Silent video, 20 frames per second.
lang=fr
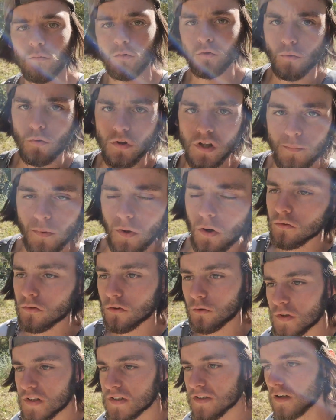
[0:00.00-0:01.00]
Bon, du coup, les parents
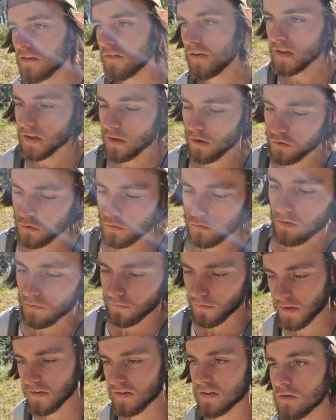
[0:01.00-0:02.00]
de Louis travaillent, alors ce qu'on
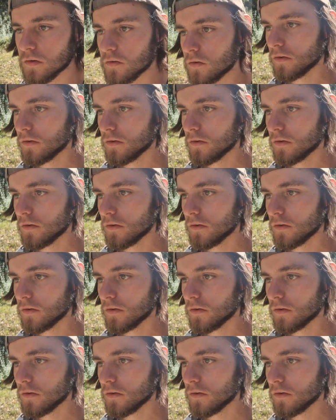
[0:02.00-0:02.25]
va faire, c'est qu'il